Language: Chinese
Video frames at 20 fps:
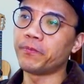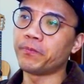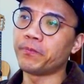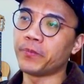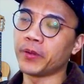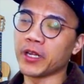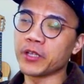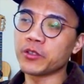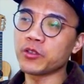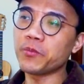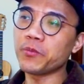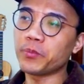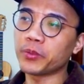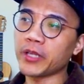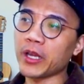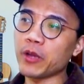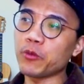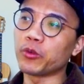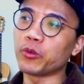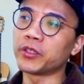本来就不
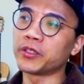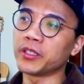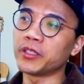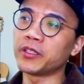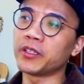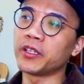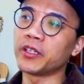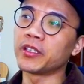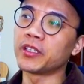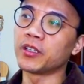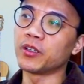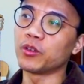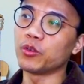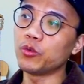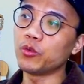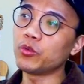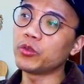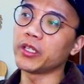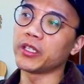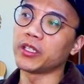太稳定的一个
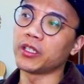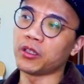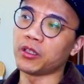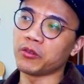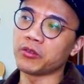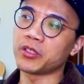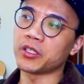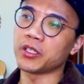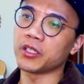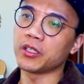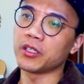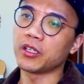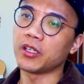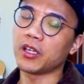物理的东西。